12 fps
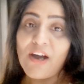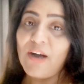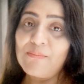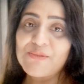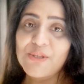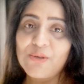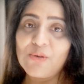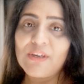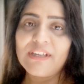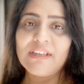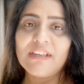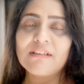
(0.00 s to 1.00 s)
हमसे हो
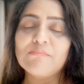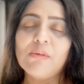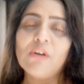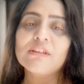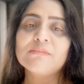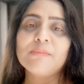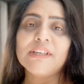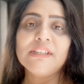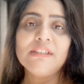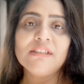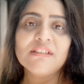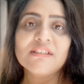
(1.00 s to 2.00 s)
गई एक बहुत बड़ी
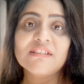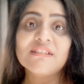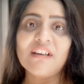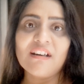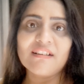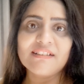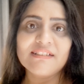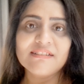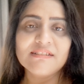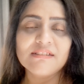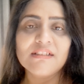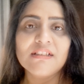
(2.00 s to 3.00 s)
कांड
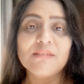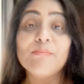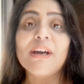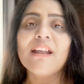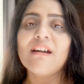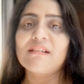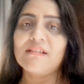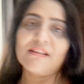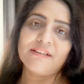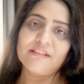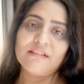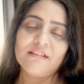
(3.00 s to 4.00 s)
बड़ा
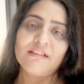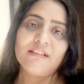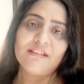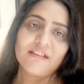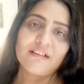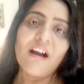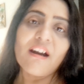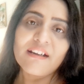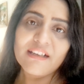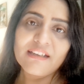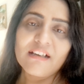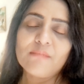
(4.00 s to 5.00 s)
कांड
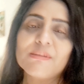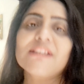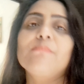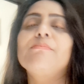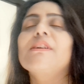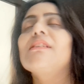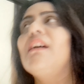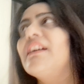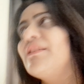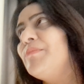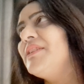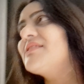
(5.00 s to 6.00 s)
कांड क्या मतलब
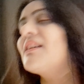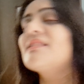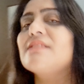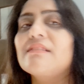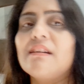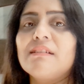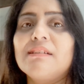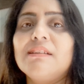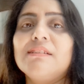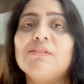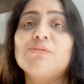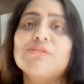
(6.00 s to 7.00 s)
कांड मीन्स ऐसा कांड नहीं
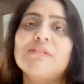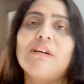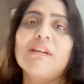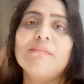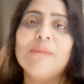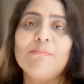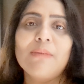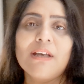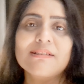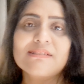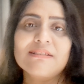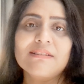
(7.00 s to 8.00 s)
कि कुछ कांड बम
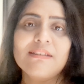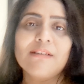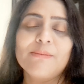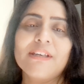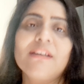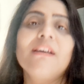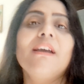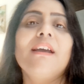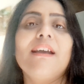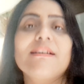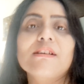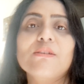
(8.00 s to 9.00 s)
ब्लास्ट कर दिया मैंने
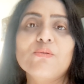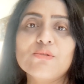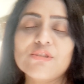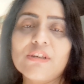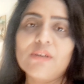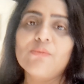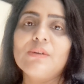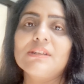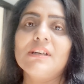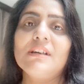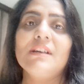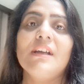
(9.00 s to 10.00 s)
ऐसा कुछ नहीं हुआ
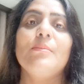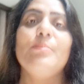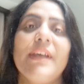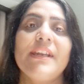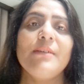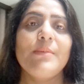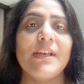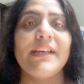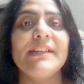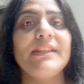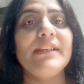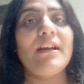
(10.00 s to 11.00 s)
था मैंने
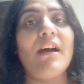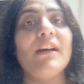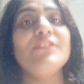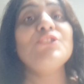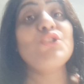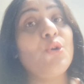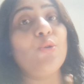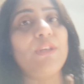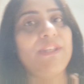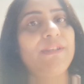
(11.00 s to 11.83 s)
बनाए थे आज छोले